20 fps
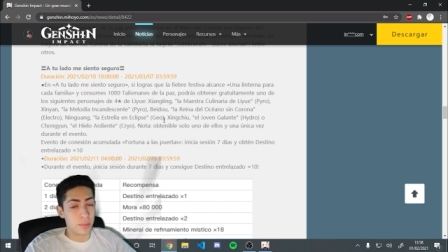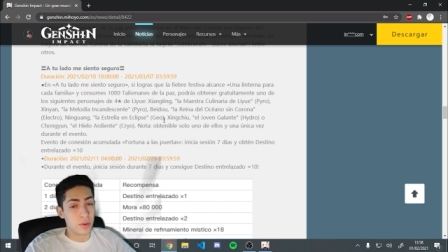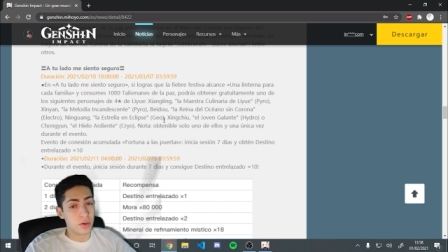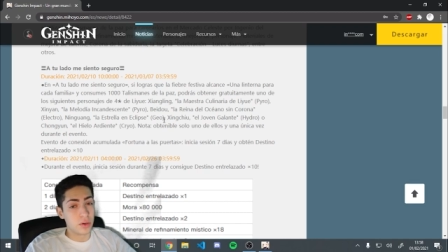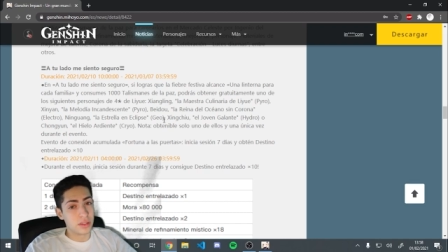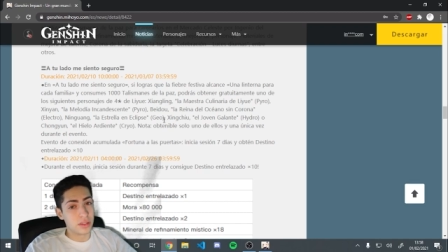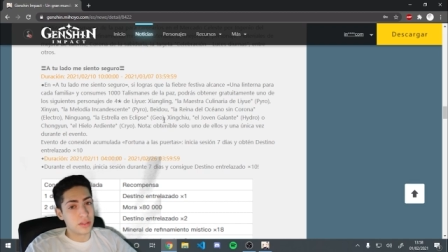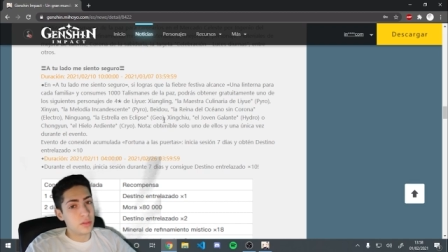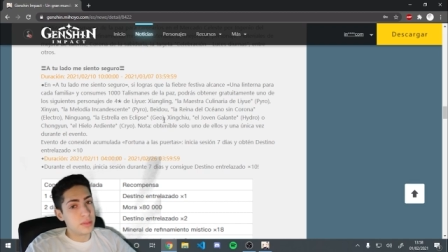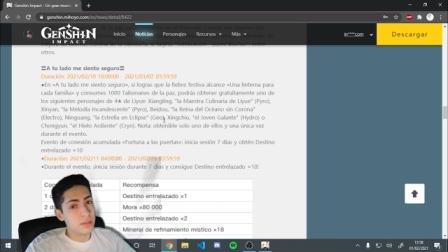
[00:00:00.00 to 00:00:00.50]

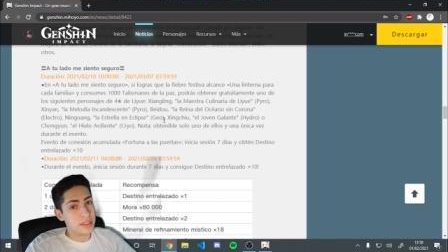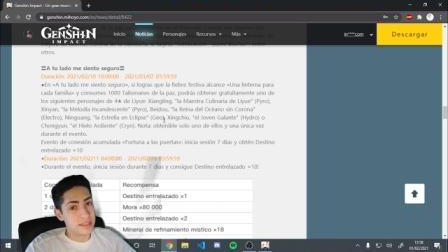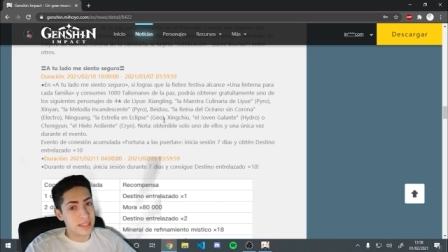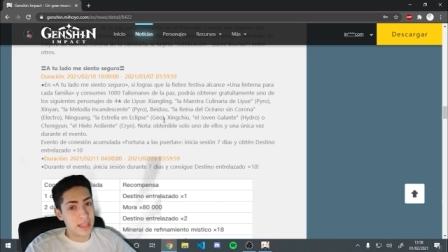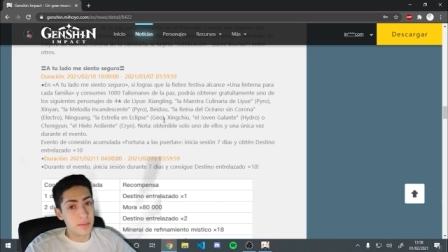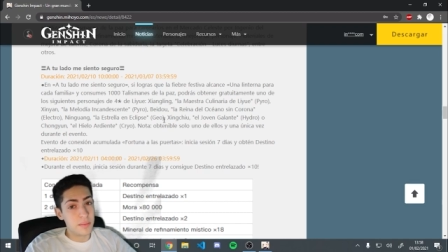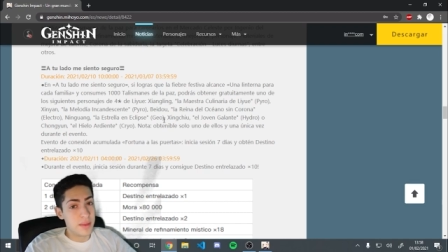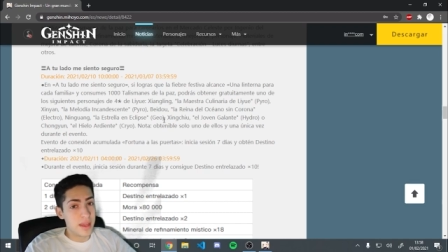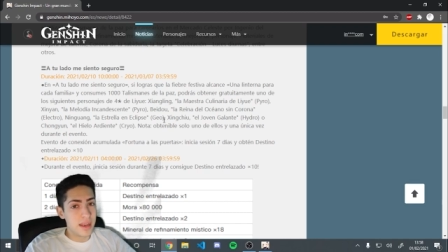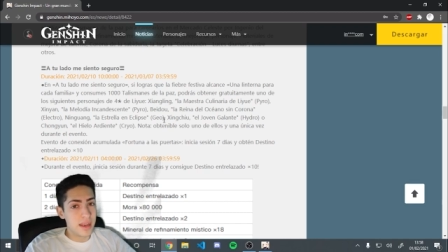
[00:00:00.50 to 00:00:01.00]
por tanto
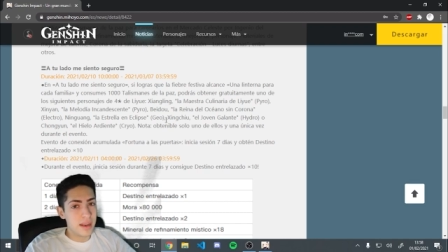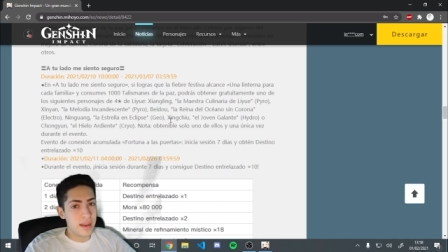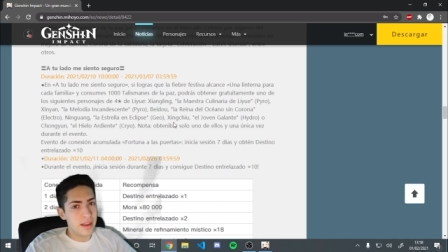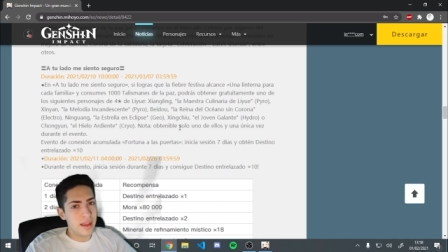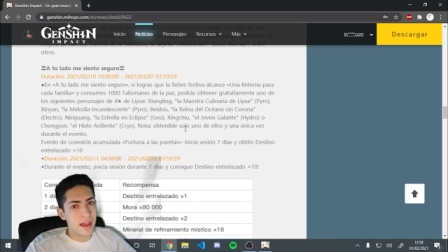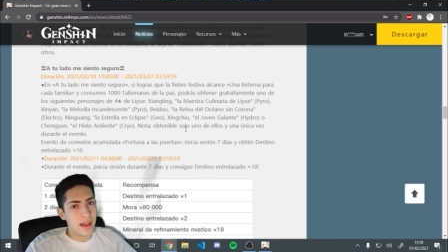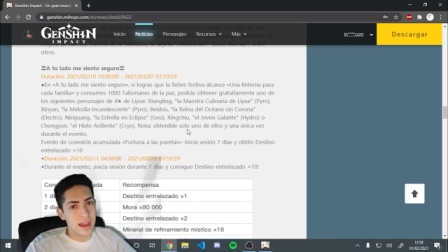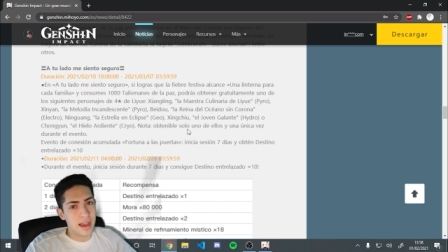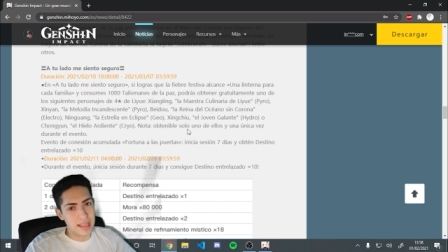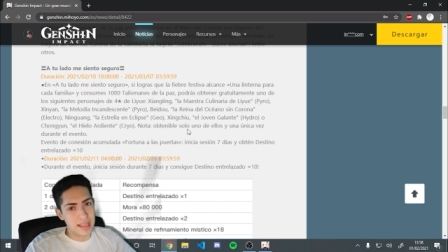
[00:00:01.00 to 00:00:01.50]
pensad bien
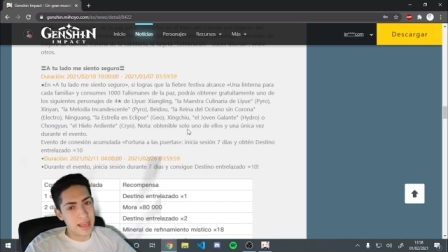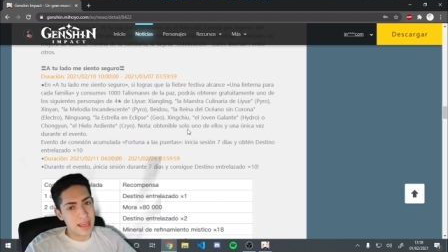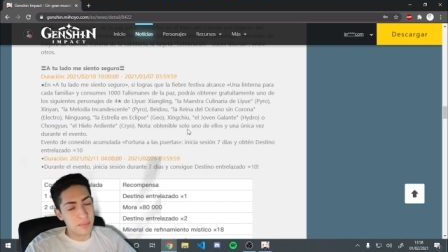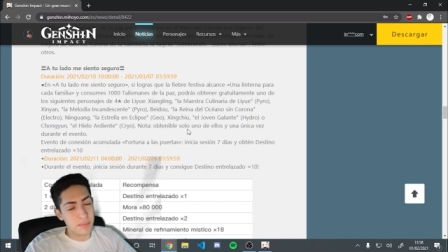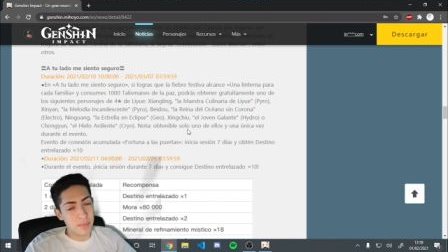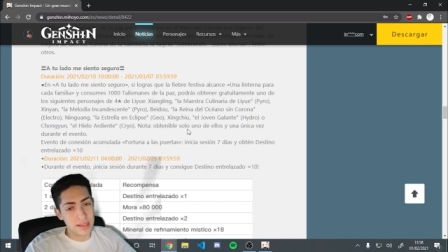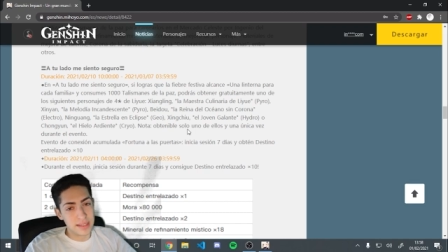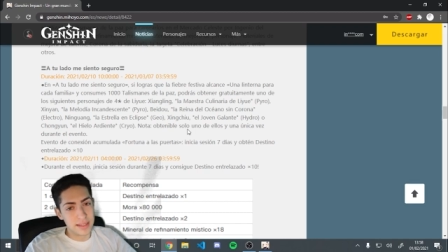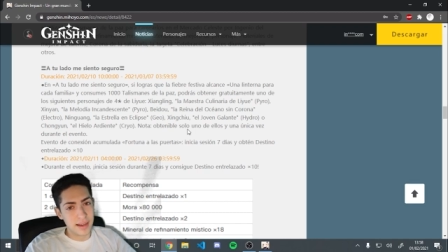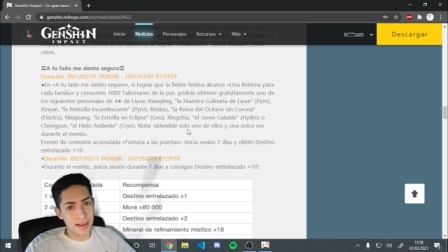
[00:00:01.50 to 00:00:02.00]
a
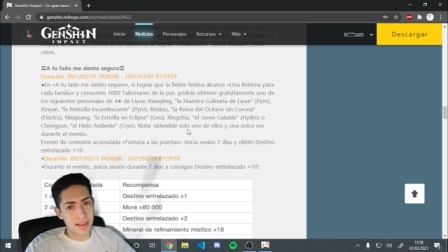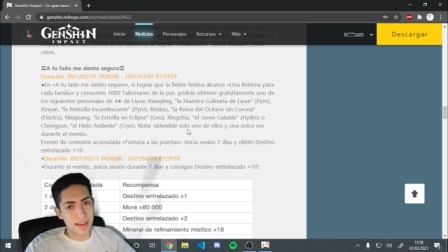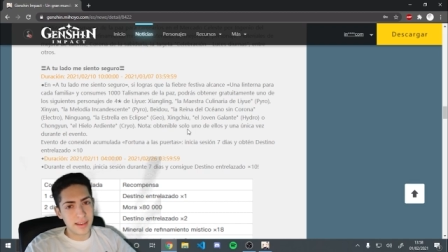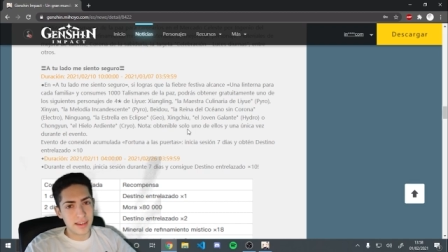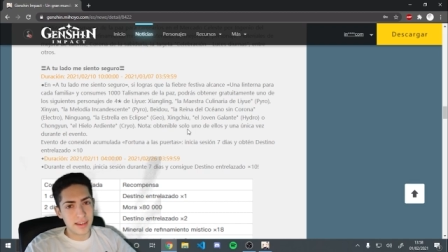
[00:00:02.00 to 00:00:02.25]
quién vais a elegir.